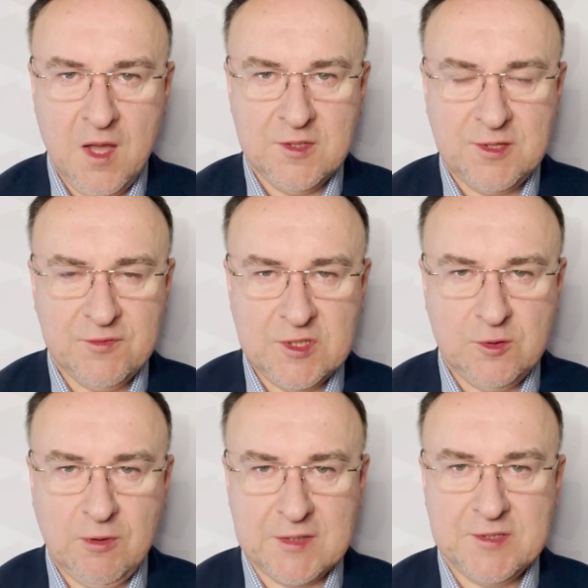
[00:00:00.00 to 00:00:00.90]
Co w
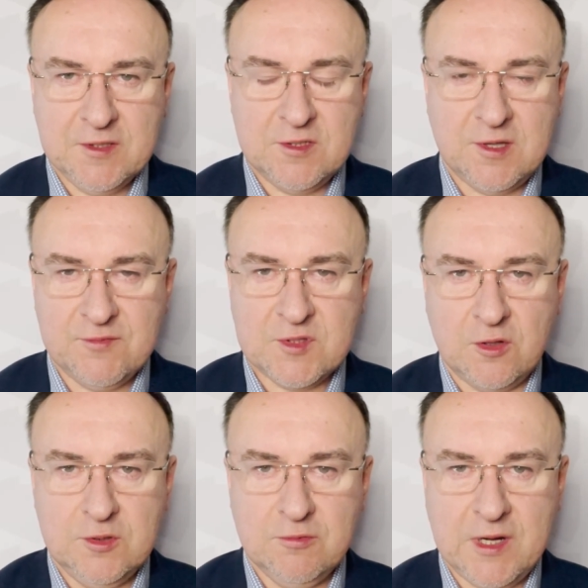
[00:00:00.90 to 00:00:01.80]
sytuacji, gdy za
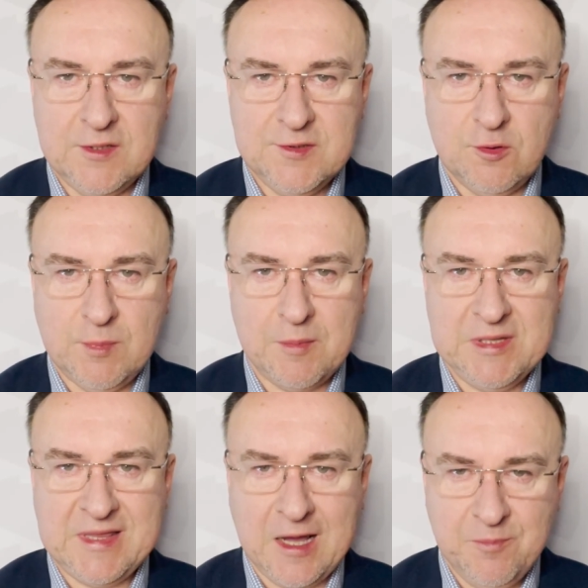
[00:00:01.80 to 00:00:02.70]
wschodnią granicą
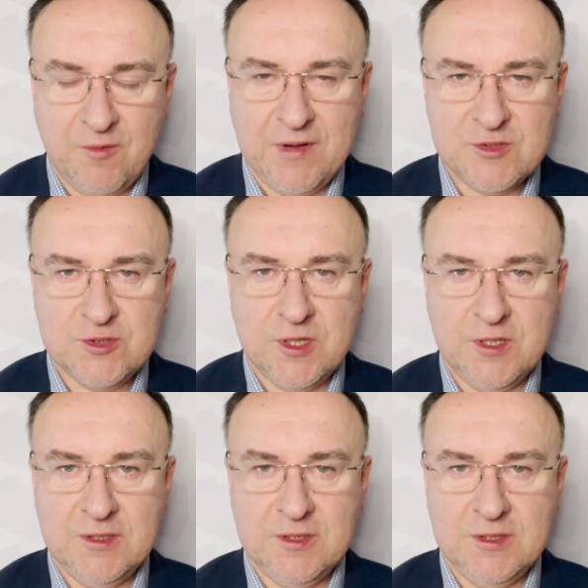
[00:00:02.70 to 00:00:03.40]
mamy tak poważne